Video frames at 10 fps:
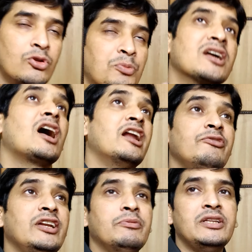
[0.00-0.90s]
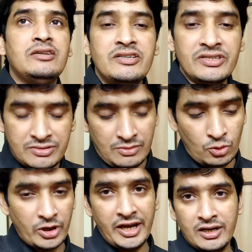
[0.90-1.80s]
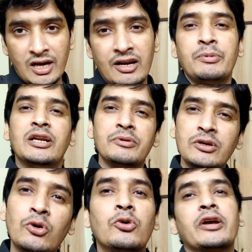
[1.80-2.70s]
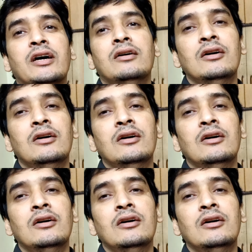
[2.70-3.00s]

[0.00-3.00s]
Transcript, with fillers: तो अपना खाना पीना भी हो गया खाना पीना भी हो गया